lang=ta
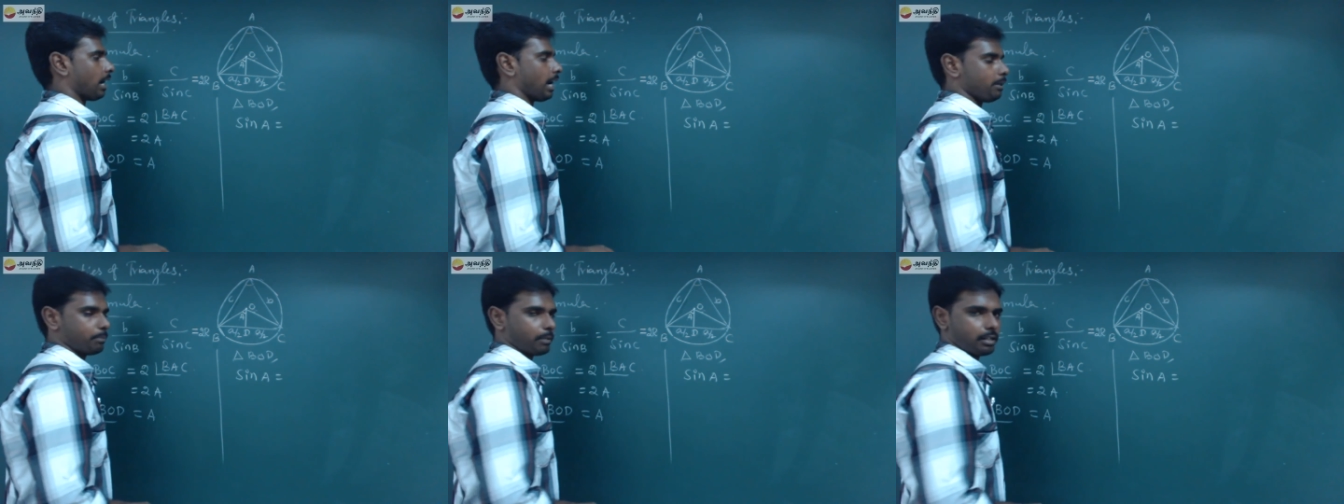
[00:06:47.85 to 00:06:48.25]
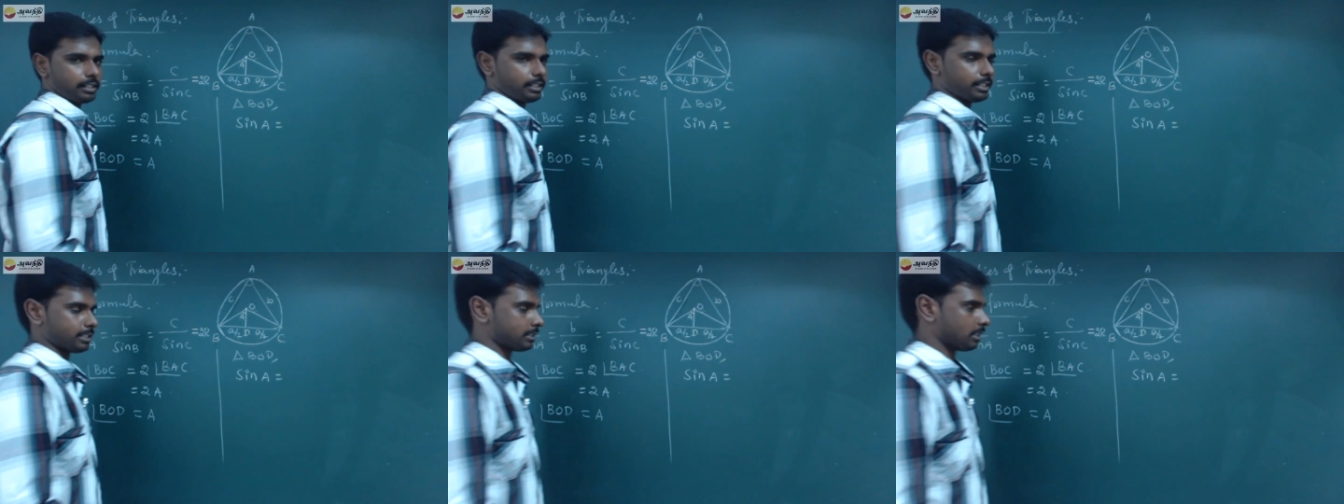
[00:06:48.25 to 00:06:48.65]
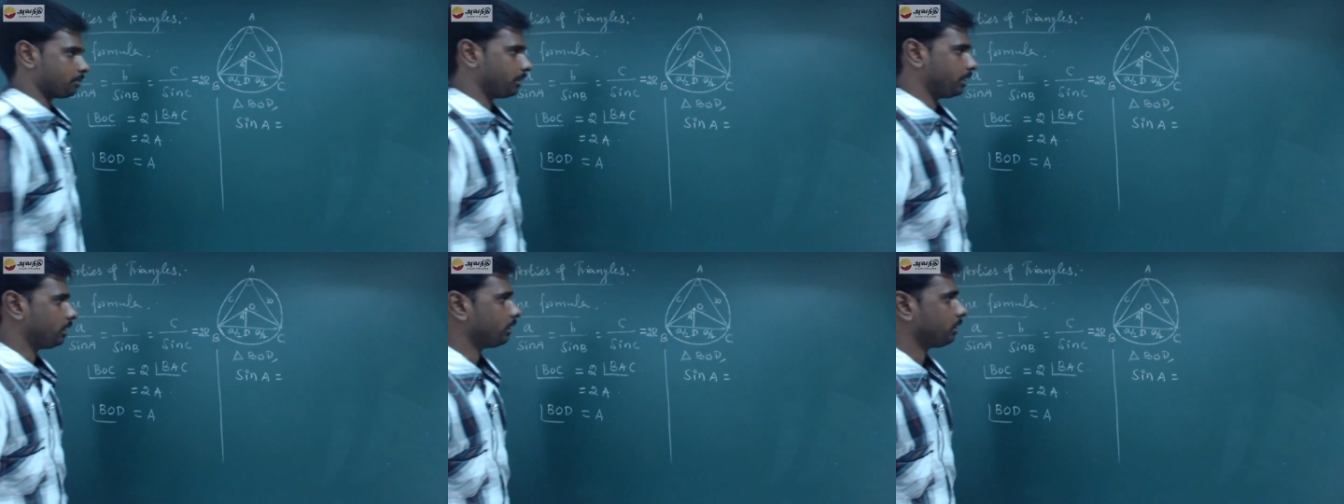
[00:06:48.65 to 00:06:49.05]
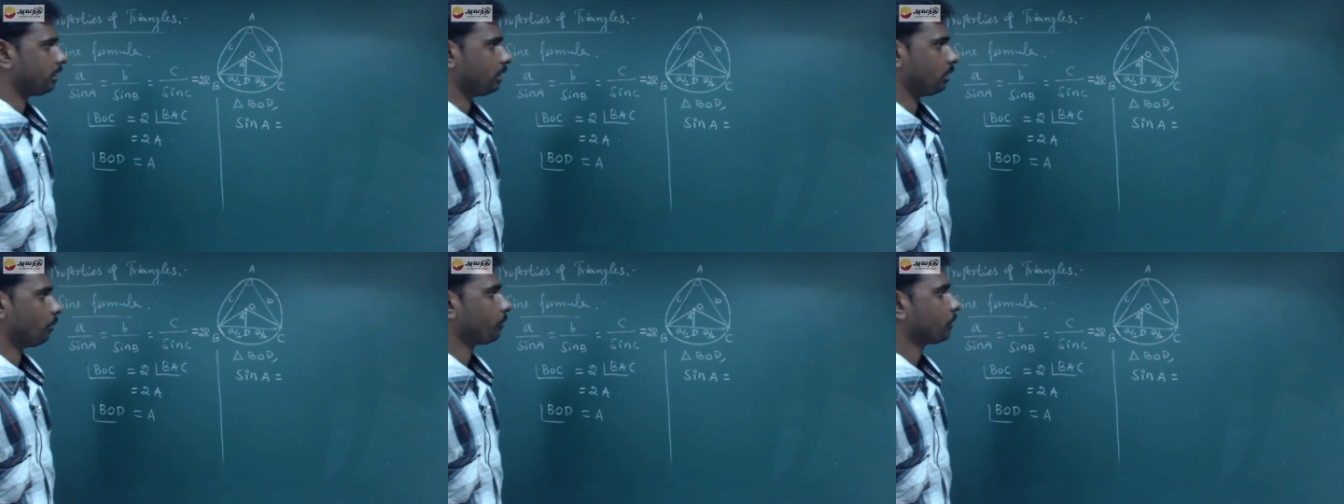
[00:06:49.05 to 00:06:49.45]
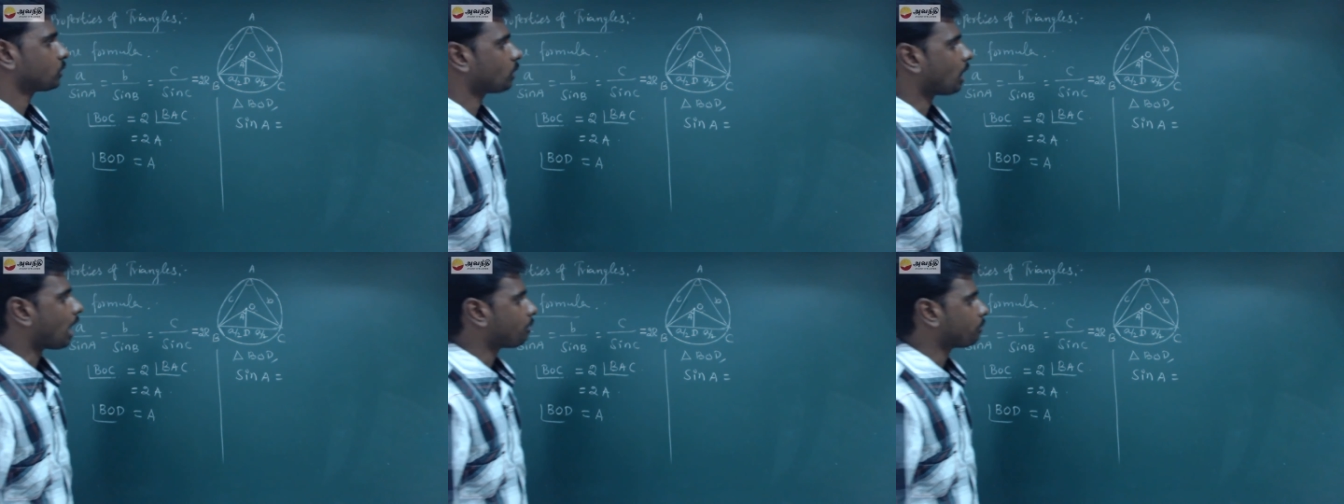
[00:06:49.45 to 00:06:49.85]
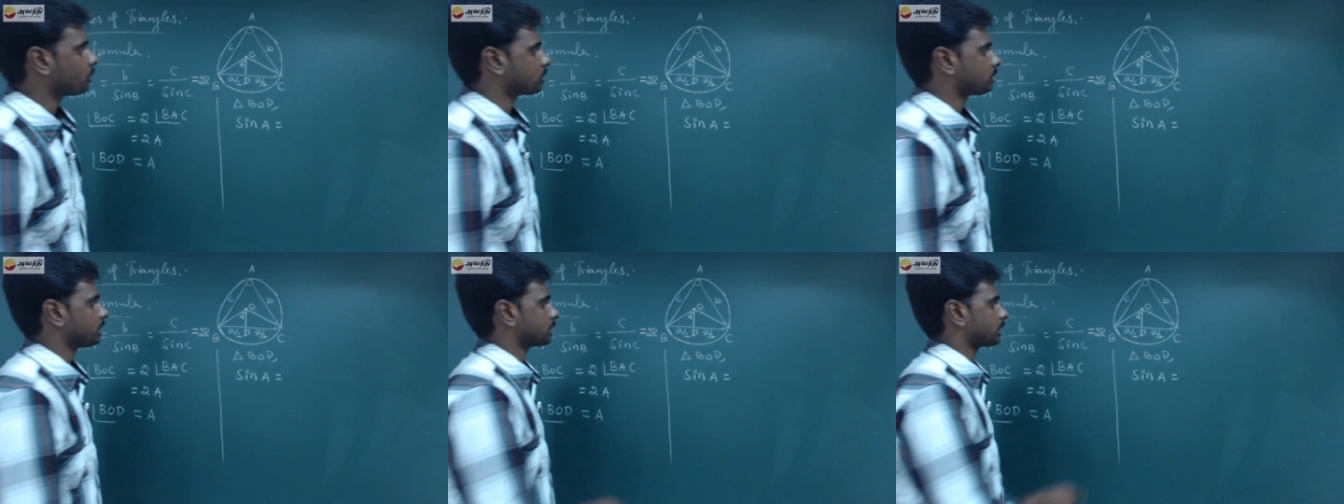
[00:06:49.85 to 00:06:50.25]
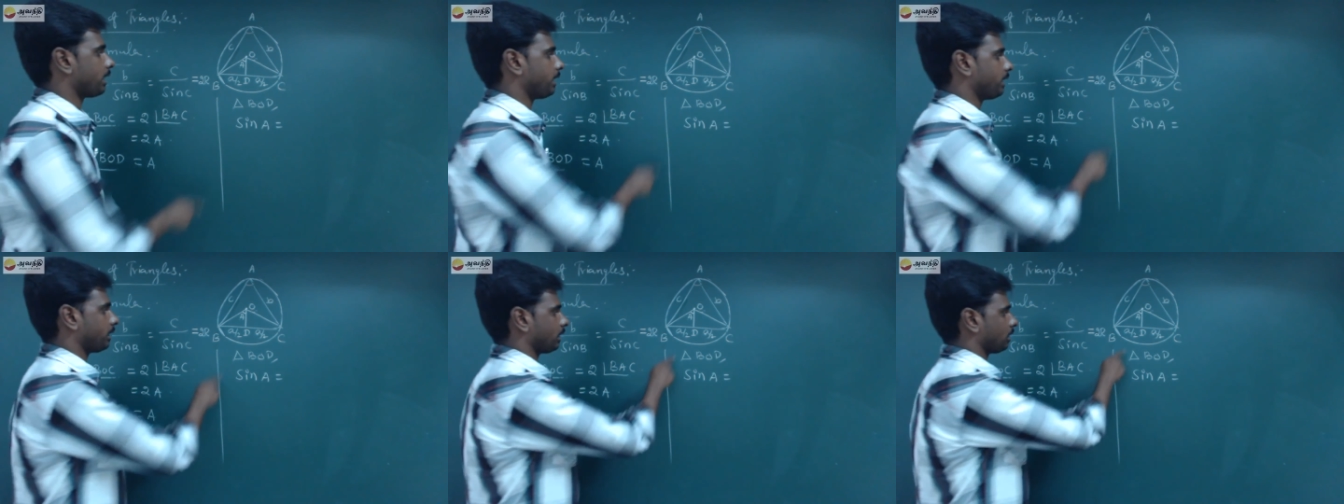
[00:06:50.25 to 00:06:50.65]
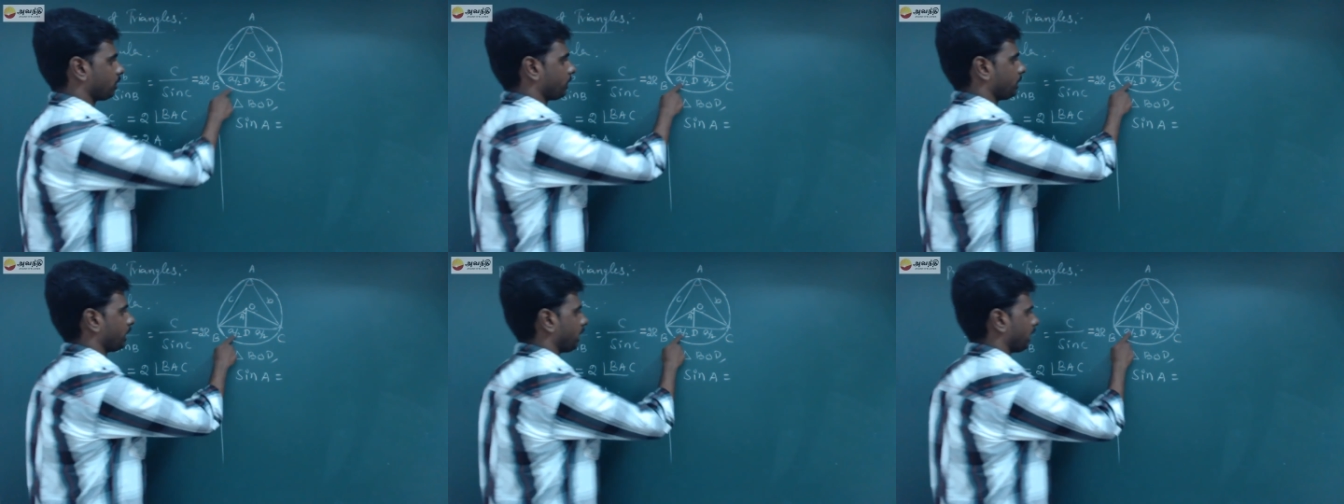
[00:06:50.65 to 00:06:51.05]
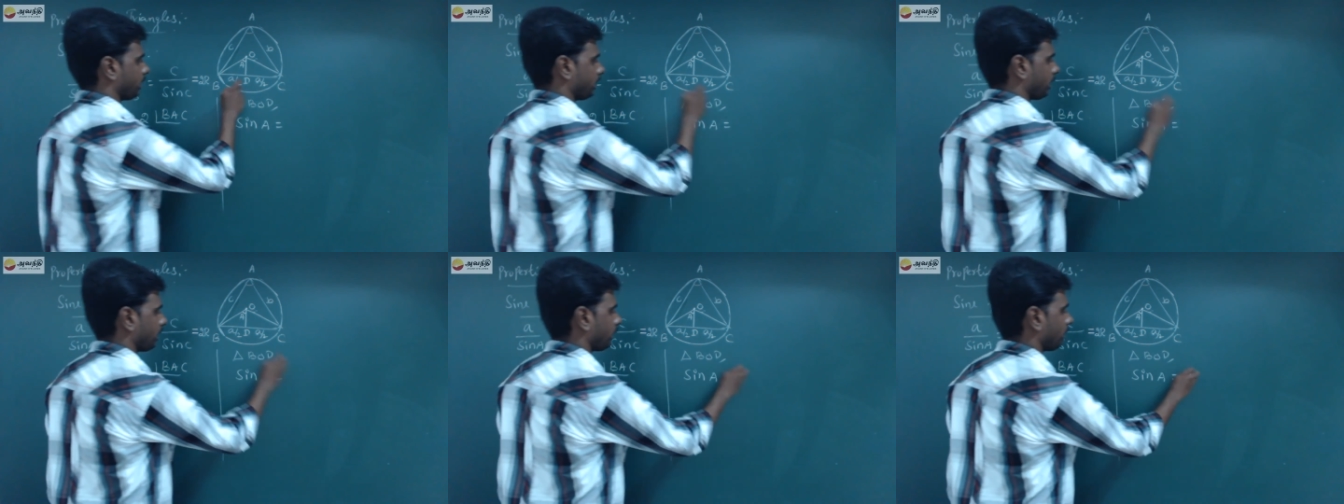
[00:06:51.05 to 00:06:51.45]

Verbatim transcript: hypotenuse அப்படின்ட்டு தெரியும் ஸோ ஆப்போசிட் சைடுங்கிறது வந்து என்னது